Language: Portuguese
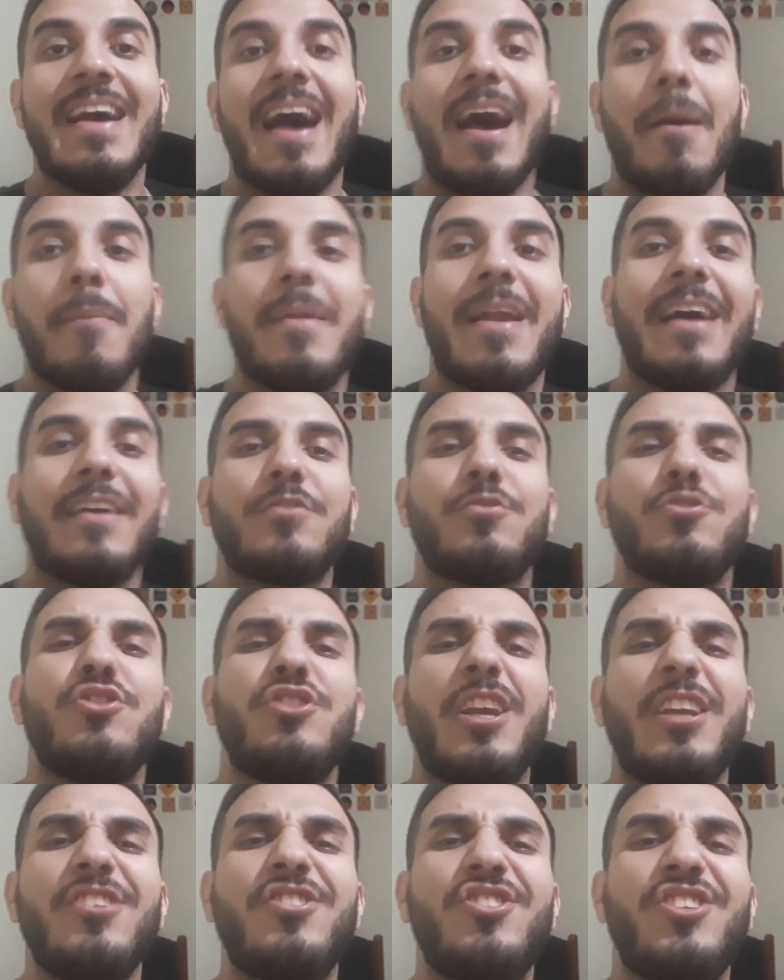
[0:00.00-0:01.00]
Abraço,
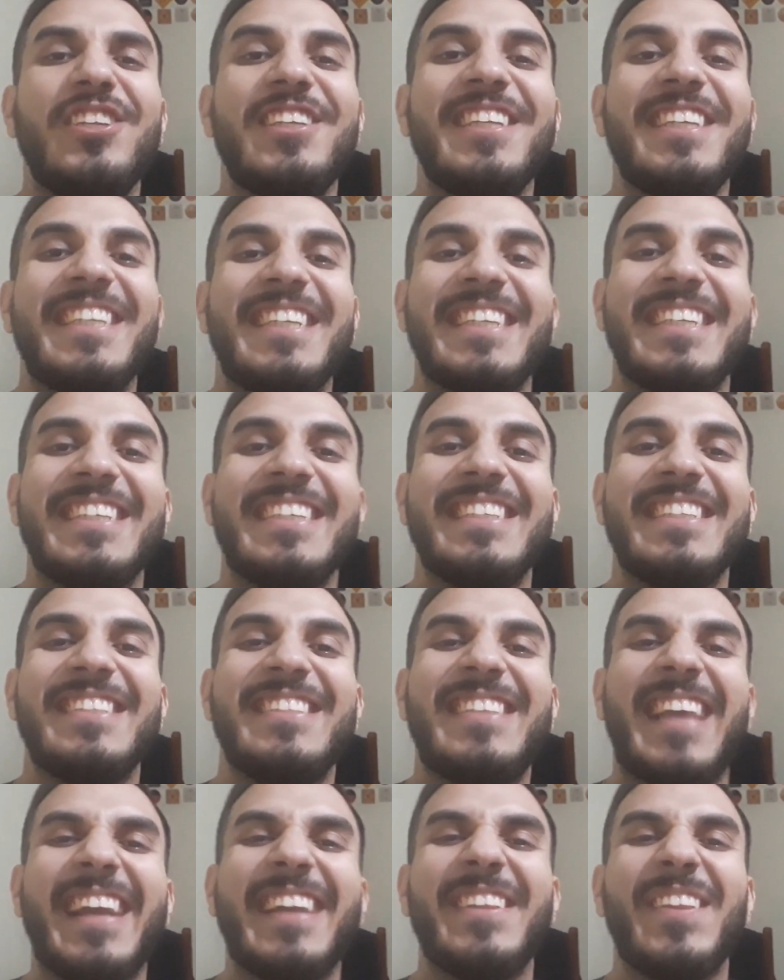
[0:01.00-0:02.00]
gente!
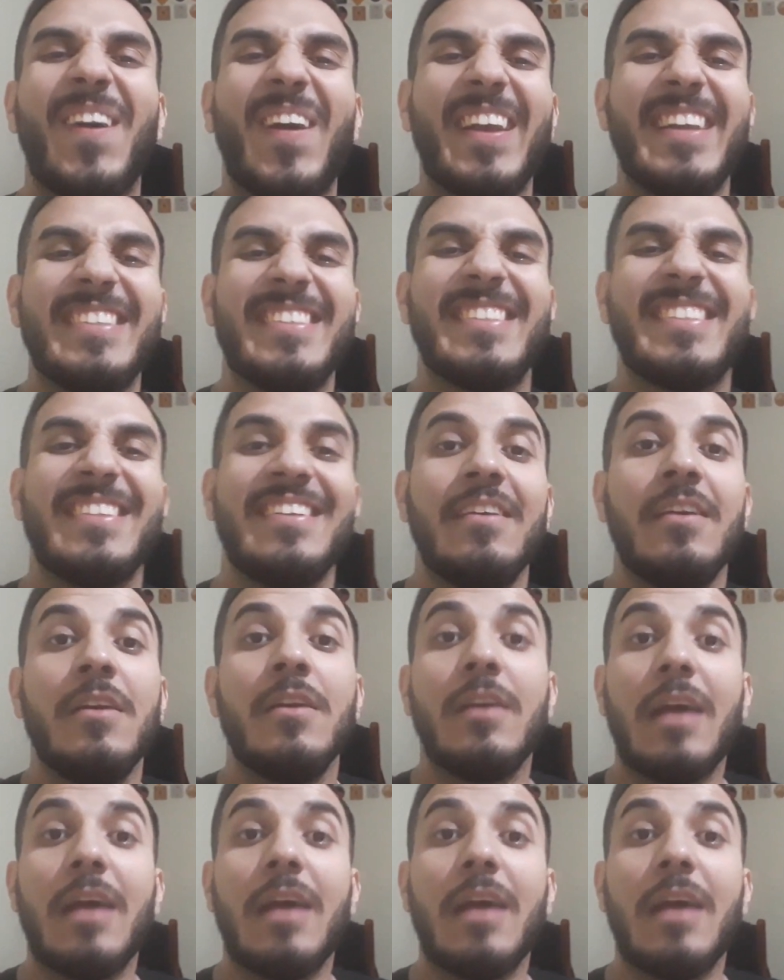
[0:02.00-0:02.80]
Segue nós!